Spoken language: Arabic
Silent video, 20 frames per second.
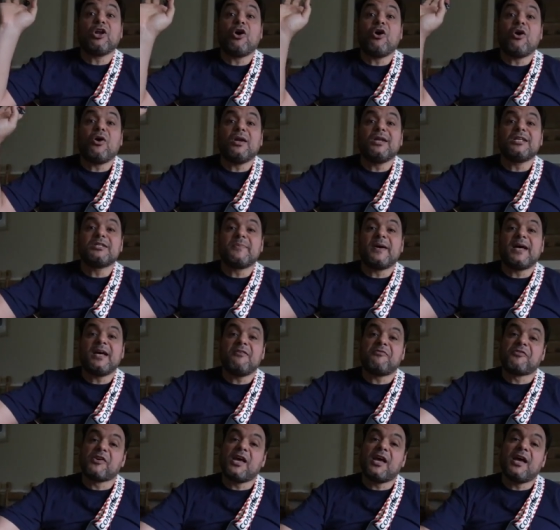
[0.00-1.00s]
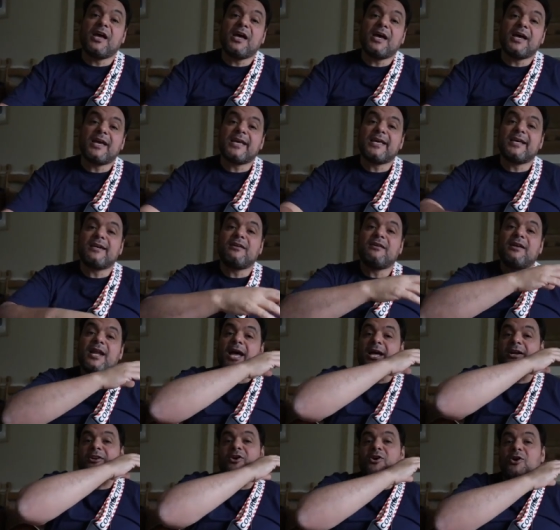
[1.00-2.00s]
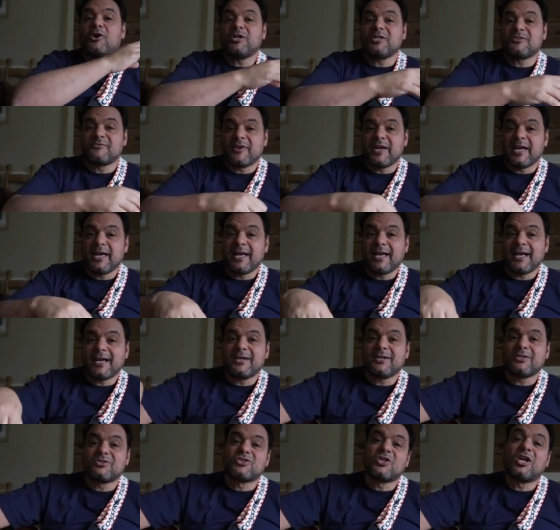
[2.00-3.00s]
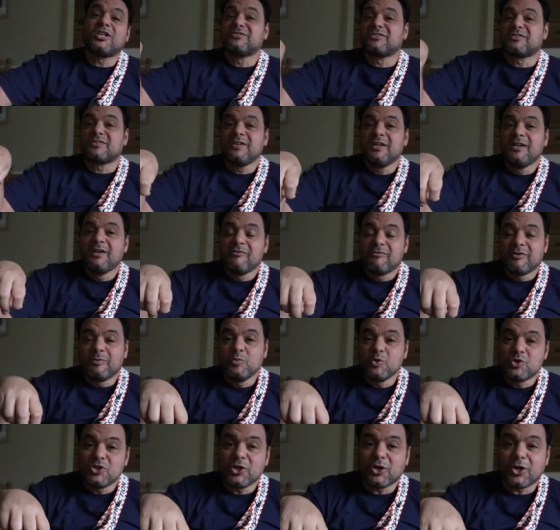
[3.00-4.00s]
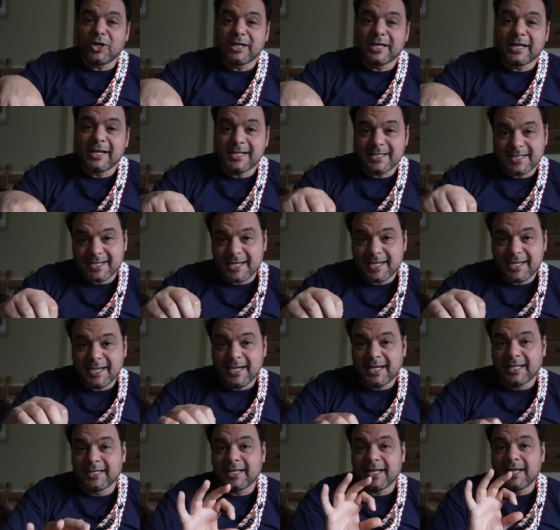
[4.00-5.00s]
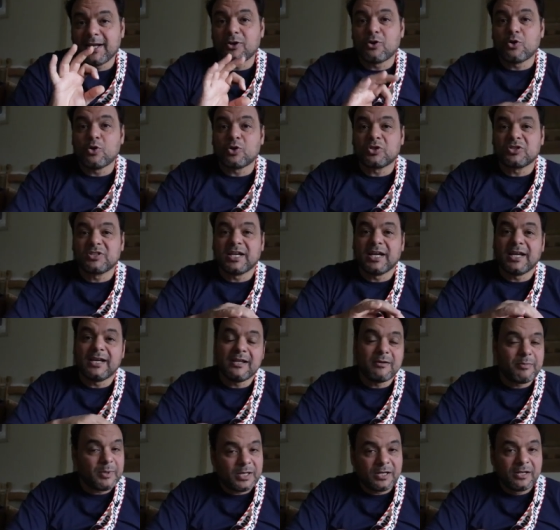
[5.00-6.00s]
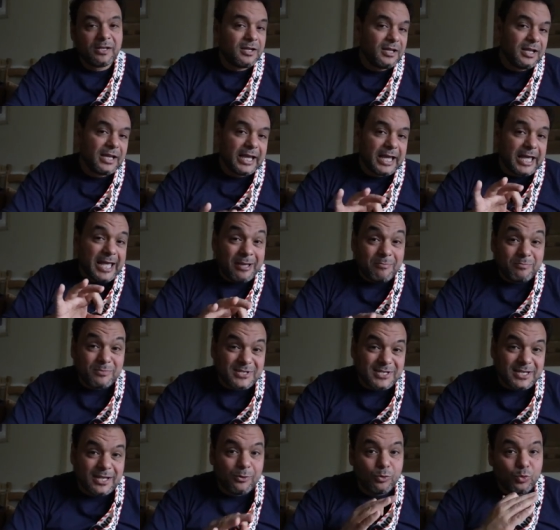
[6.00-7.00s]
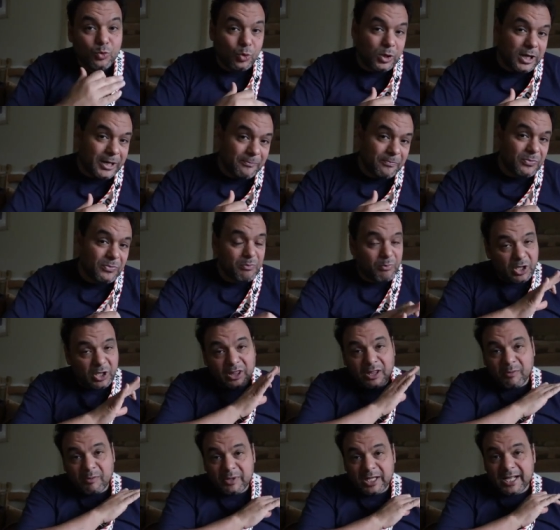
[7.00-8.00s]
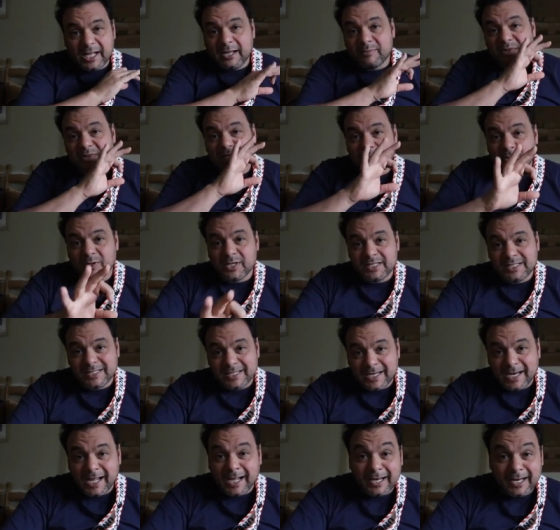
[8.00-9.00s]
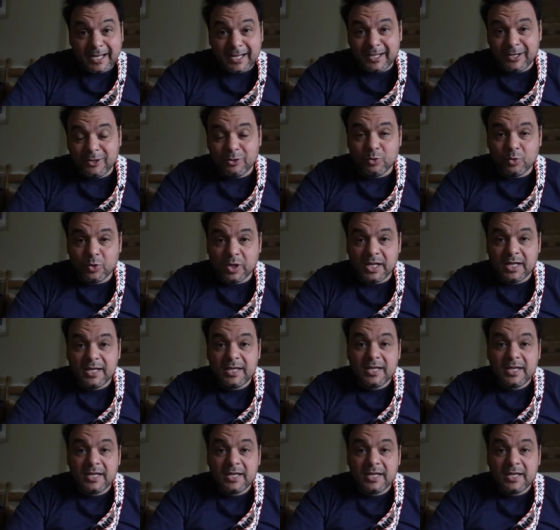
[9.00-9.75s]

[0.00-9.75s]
خالص بقى في اخر اللحن خالص في اخر سطر في الموسيقى الكلاسيكيه هتلاقي الكورد غالبا خمسة أولى بطلع من الخمسة وأنزل على الأولى